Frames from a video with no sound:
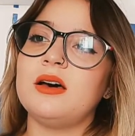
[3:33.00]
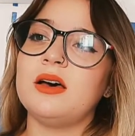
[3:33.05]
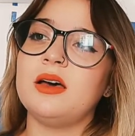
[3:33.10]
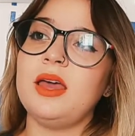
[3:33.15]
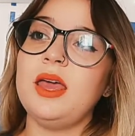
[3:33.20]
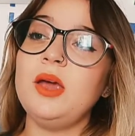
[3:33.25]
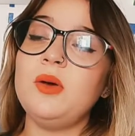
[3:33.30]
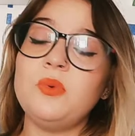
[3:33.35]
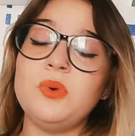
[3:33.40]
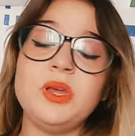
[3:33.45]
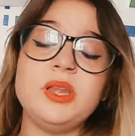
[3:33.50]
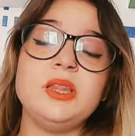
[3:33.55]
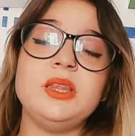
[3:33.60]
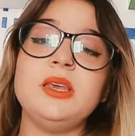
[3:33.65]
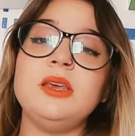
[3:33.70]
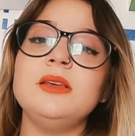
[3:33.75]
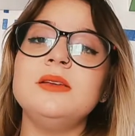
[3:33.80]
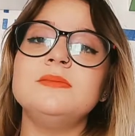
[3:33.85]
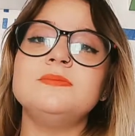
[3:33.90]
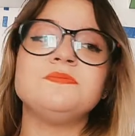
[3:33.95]
e
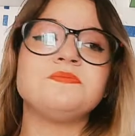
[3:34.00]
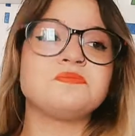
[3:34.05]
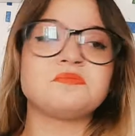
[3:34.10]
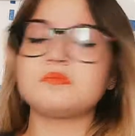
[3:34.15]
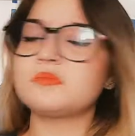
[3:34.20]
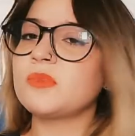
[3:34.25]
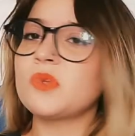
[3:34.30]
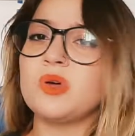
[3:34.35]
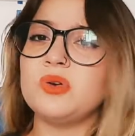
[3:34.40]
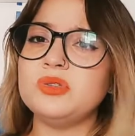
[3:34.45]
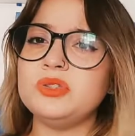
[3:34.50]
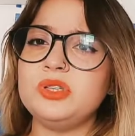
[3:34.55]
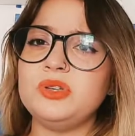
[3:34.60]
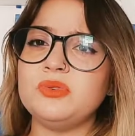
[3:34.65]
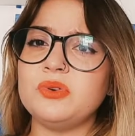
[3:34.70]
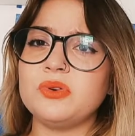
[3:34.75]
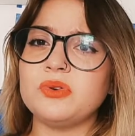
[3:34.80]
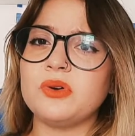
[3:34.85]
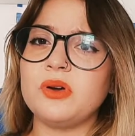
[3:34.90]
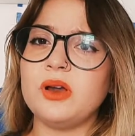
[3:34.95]
quindi
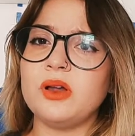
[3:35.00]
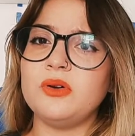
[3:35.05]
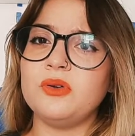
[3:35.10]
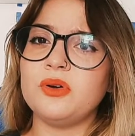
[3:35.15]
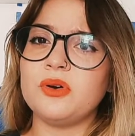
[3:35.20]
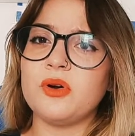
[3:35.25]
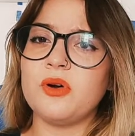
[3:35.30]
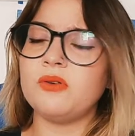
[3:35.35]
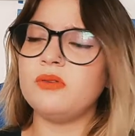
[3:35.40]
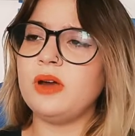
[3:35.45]
continuano la loro,